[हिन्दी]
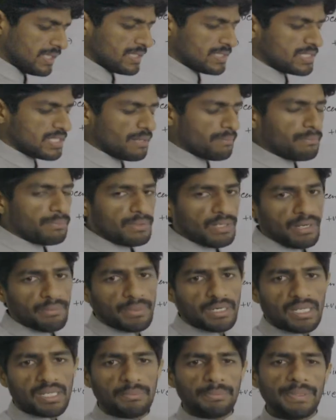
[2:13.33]
जब
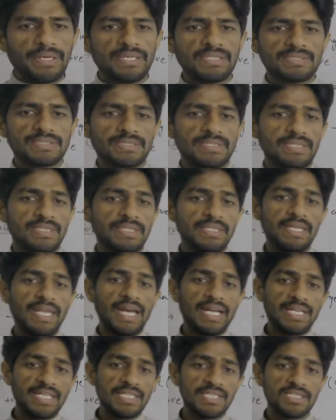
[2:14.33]
हमारे पास
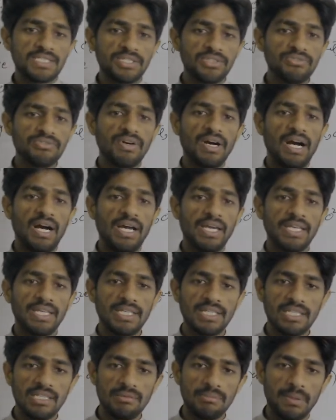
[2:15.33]
नेगेटिव आयन
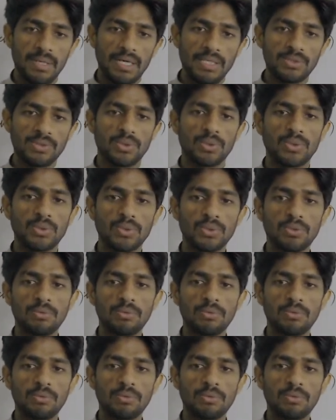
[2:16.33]
की बात हो